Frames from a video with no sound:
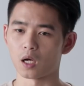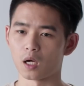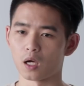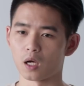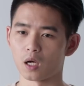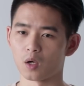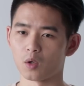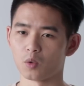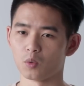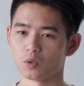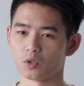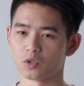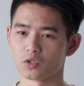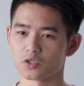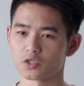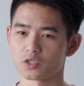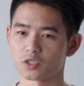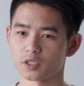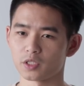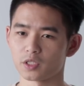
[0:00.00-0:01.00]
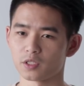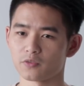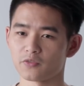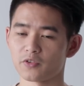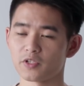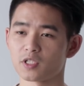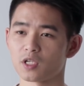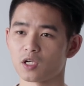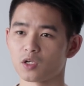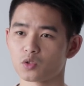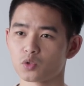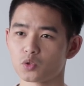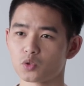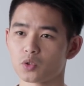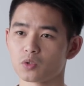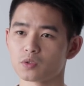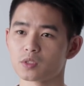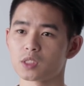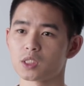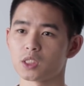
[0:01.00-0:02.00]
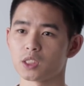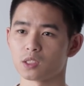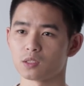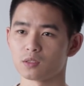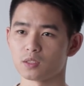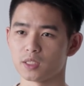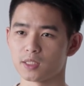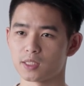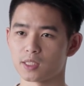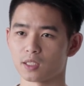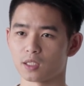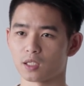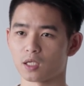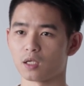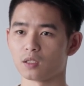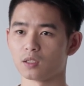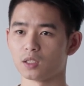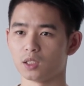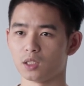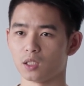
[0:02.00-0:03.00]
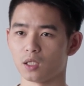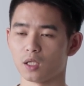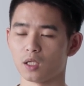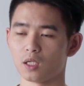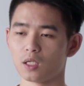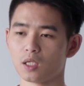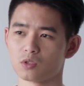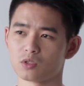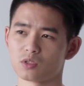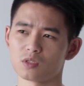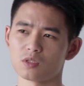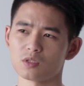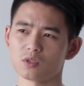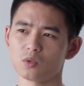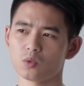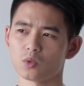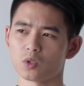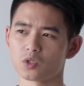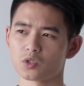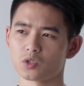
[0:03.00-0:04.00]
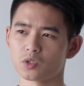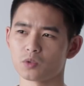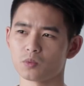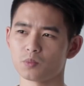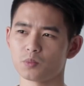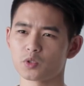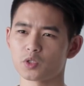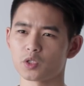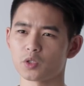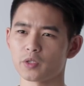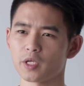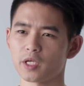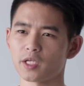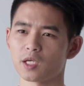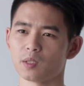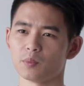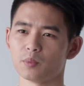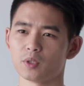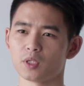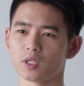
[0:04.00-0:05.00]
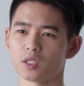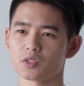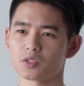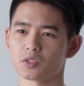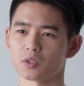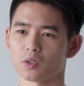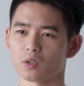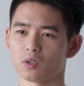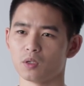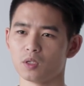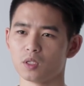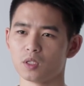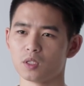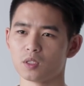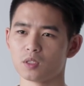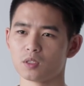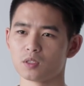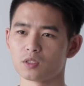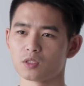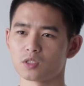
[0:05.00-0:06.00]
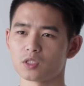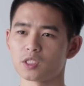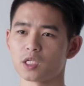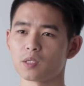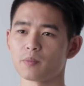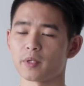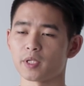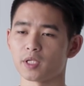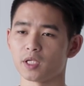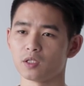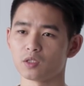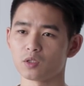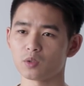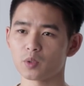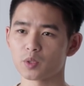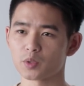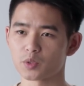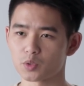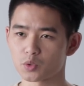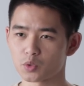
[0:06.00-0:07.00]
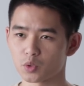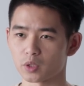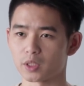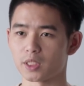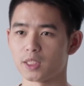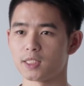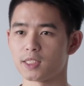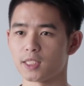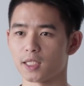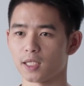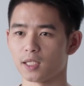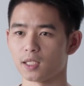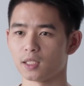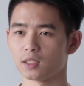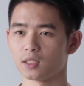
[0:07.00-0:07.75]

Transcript: 啊，我是一个非常注重自己身体健康的人，生活中不抽烟也不喝酒，之前每年都会去做体检，